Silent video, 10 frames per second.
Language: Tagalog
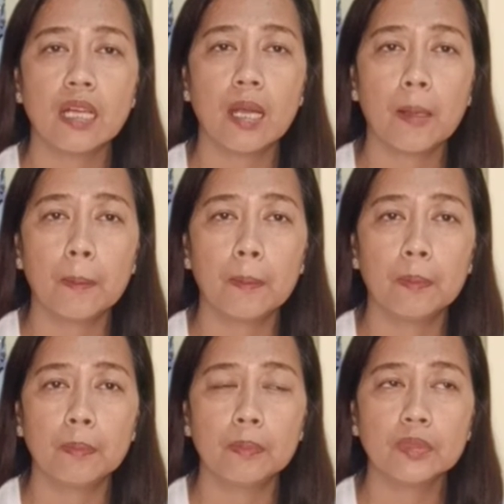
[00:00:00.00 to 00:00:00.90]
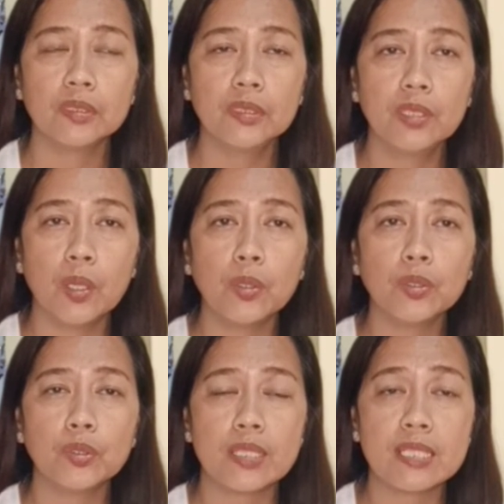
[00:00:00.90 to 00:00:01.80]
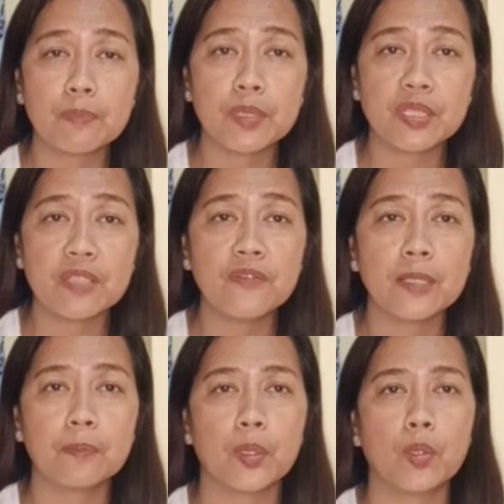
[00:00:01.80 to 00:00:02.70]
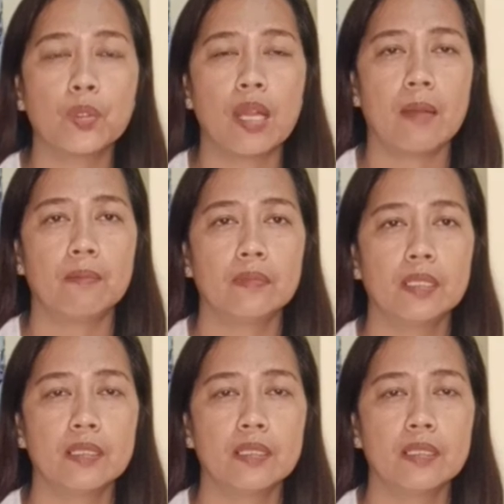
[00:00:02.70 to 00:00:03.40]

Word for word: um, go to a specific program